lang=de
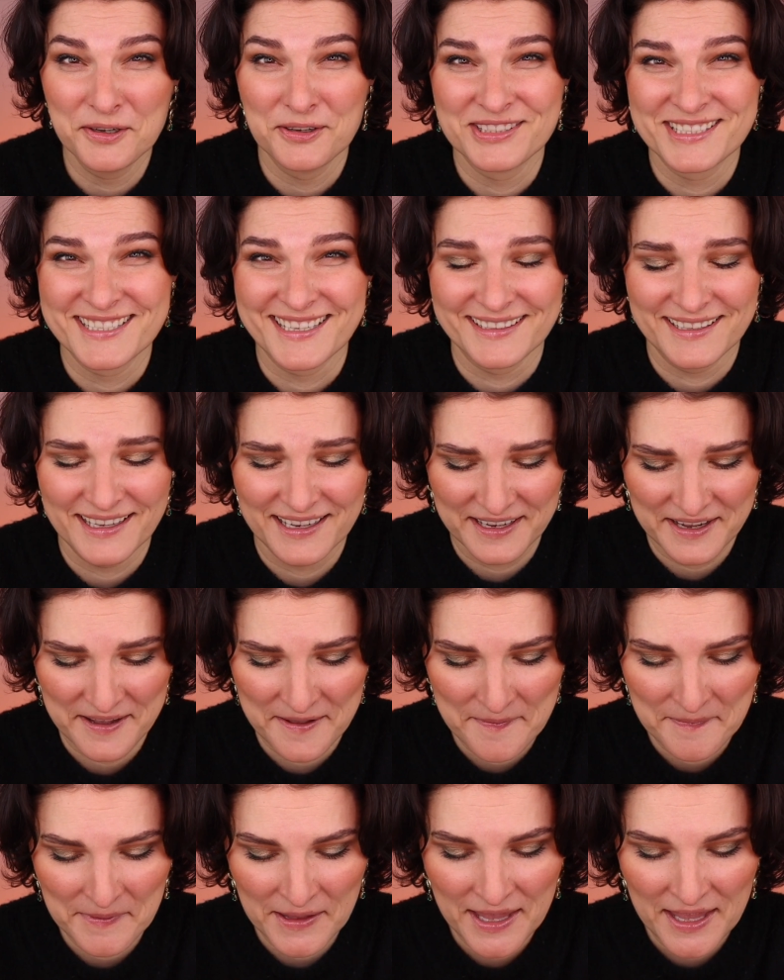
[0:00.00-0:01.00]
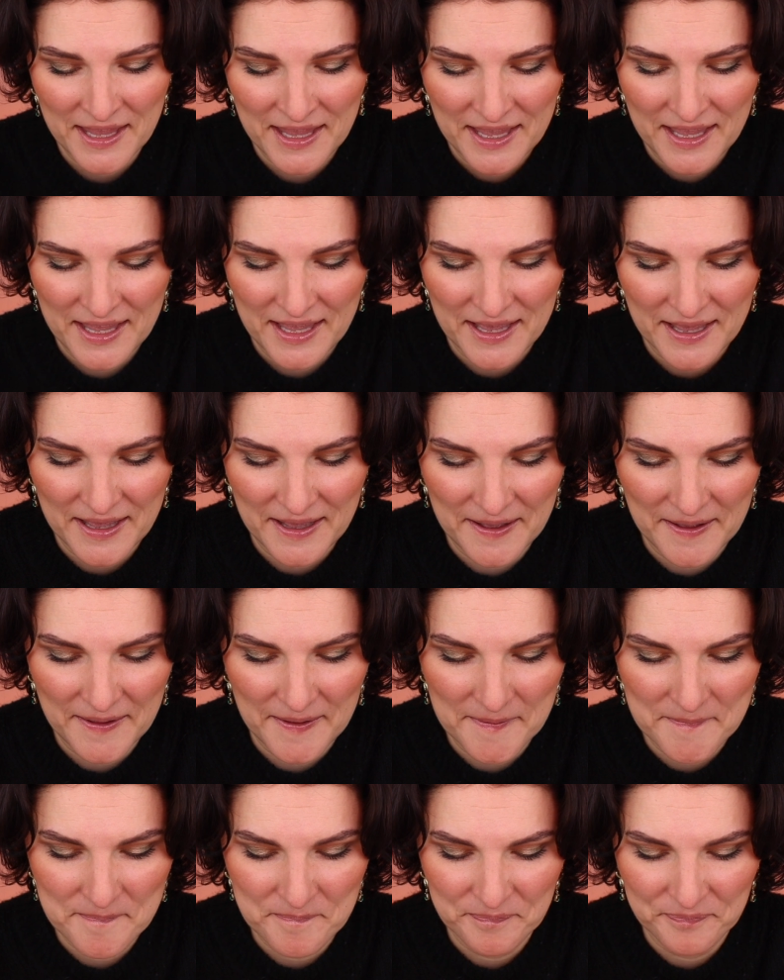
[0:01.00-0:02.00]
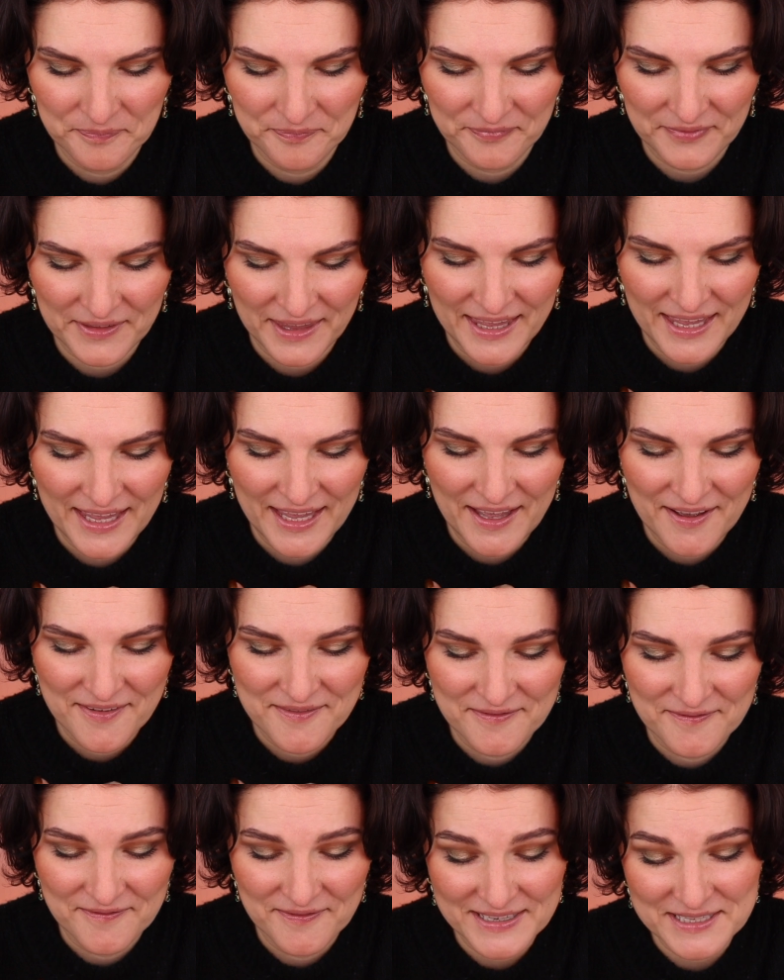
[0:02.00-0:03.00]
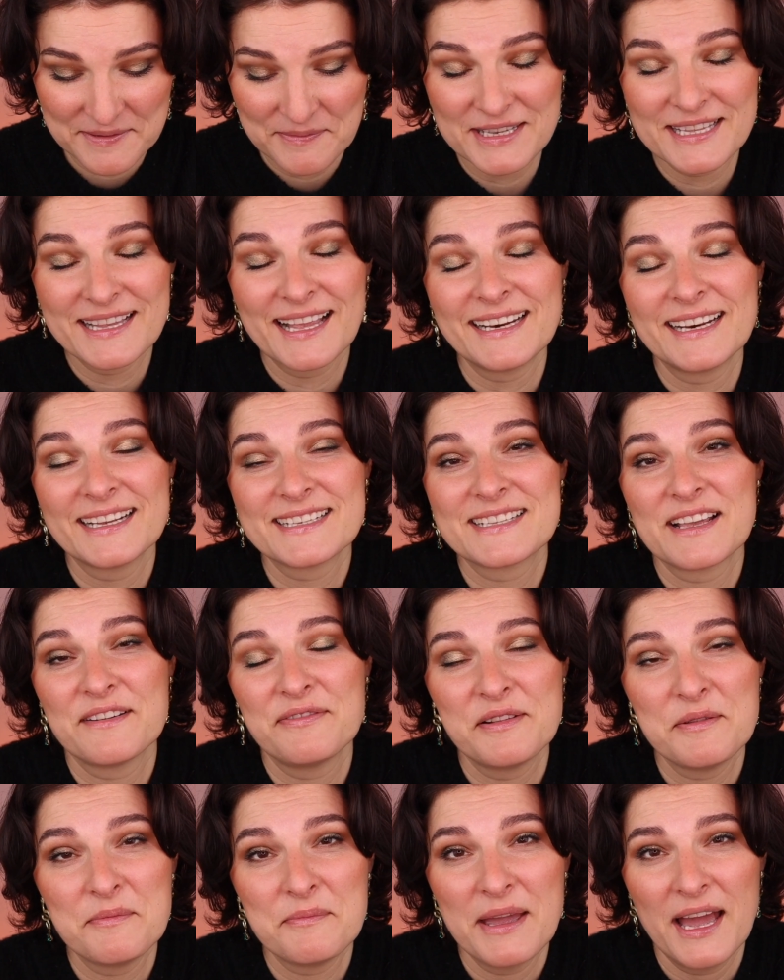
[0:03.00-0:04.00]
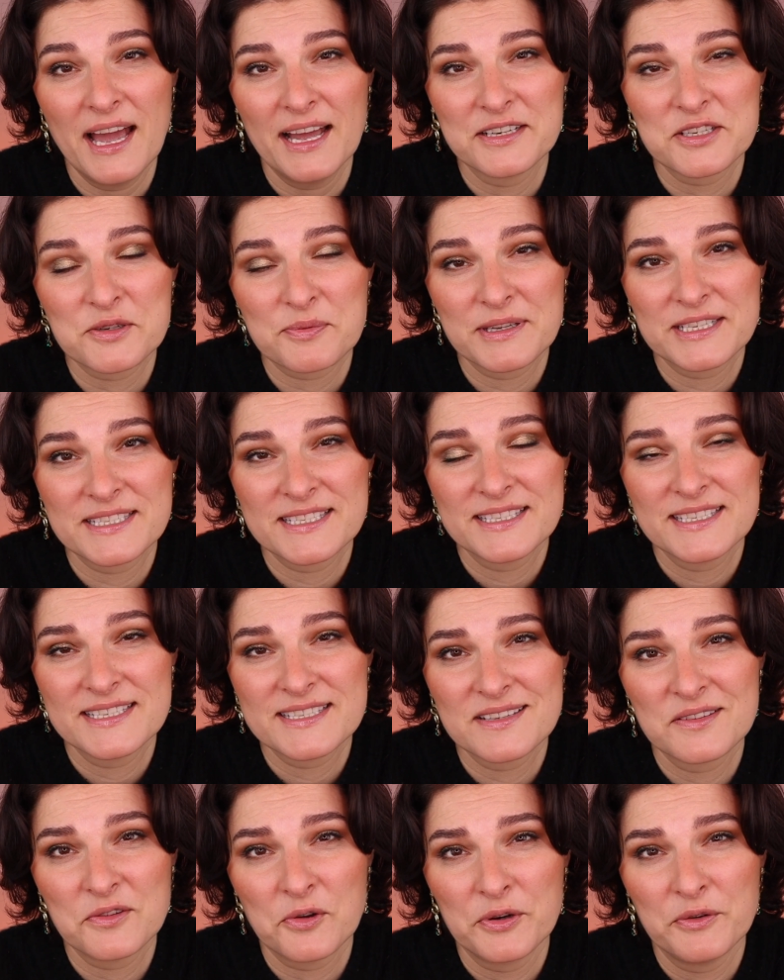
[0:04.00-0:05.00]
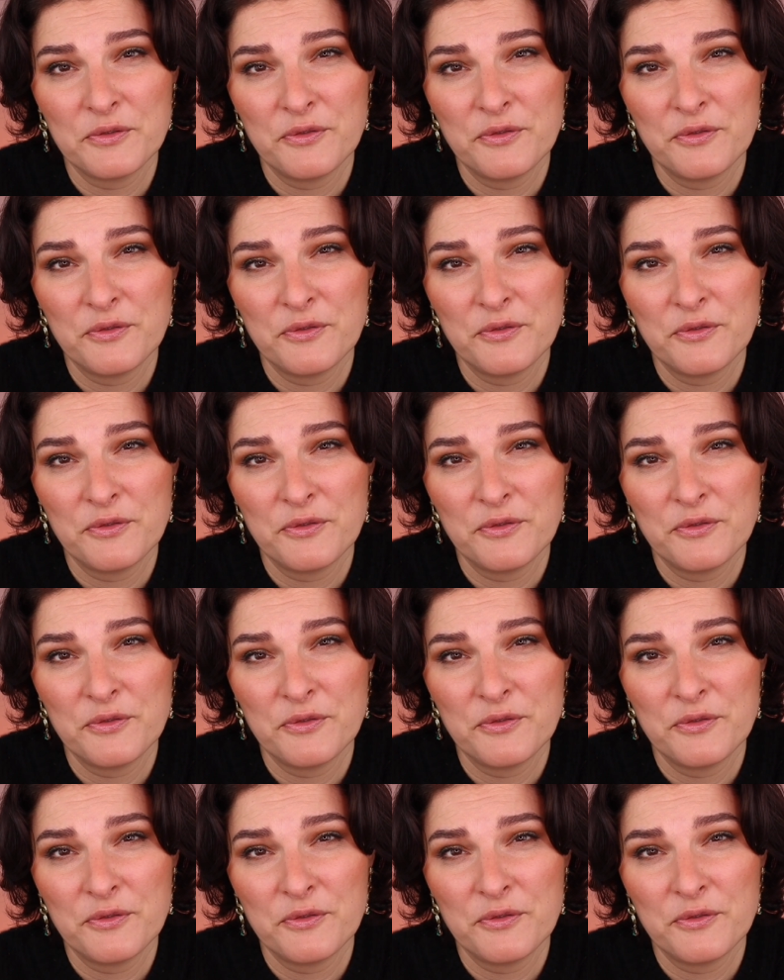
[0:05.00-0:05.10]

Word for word: Gott sei Dank. Ähm, was mich leider sehr viel mehr anspricht, sind diese neuen